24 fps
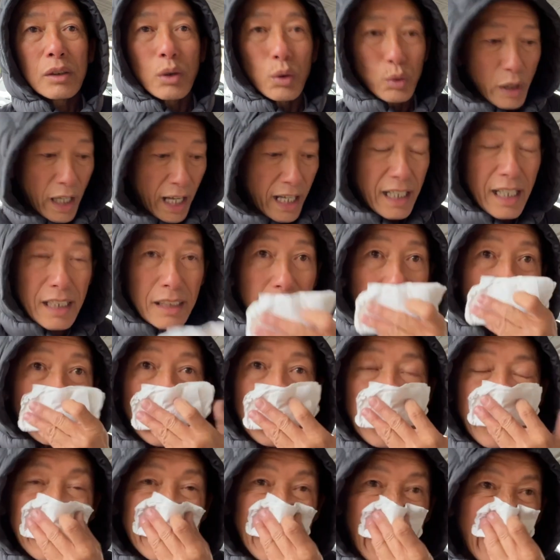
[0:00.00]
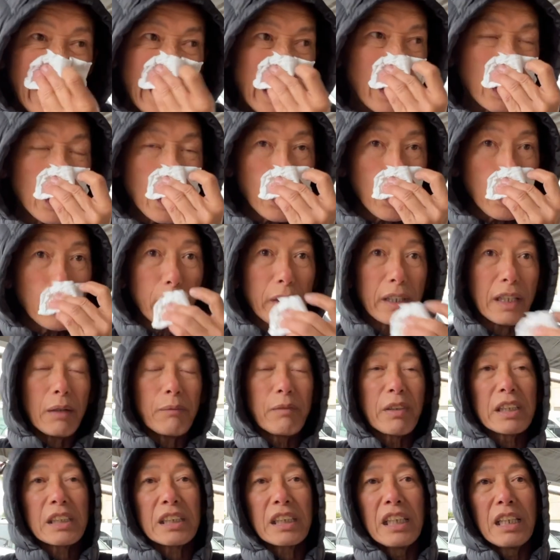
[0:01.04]
cụ thể là như thế này dễ hiểu thôi quý vị là
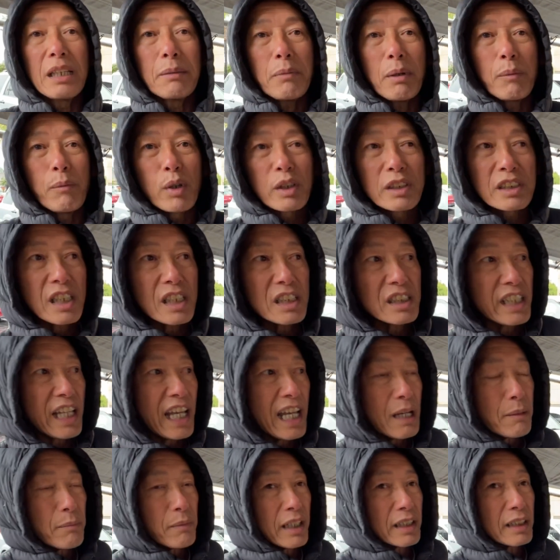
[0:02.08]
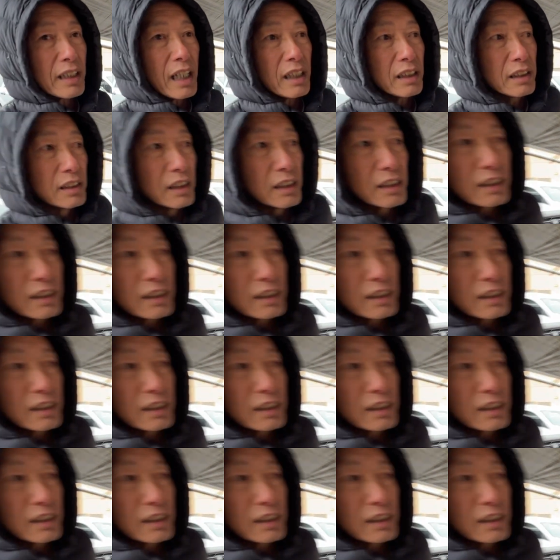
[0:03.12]
vì khi mà một chiếc xe mà đã được